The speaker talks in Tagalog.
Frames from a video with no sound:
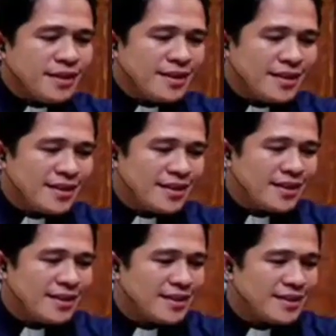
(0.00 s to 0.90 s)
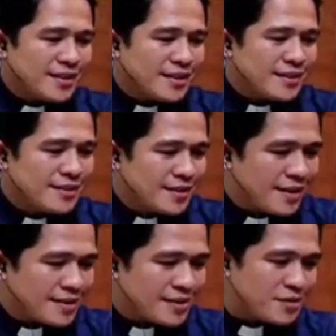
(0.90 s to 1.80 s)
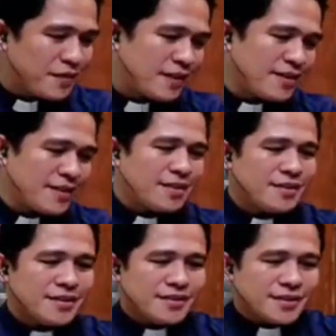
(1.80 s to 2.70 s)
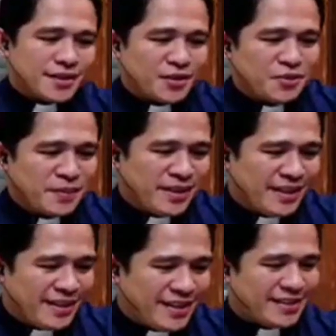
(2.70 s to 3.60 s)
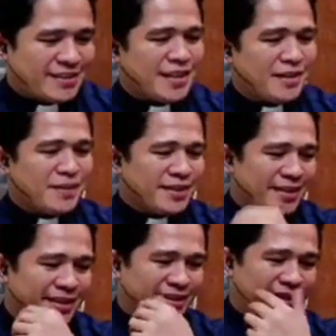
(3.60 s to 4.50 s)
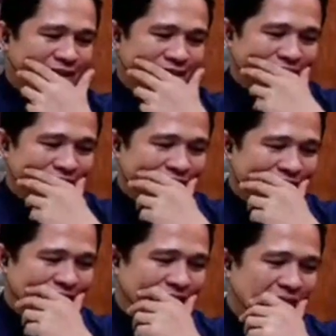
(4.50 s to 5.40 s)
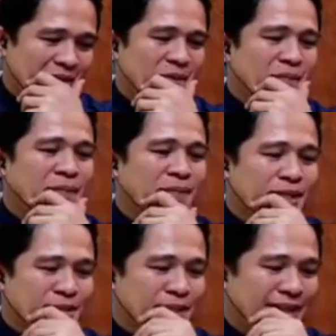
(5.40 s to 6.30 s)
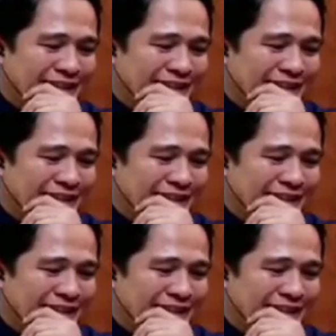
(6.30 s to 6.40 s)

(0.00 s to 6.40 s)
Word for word: Uh, congrats, Father, sa humili. Ay, salamat din uh, happy baptismal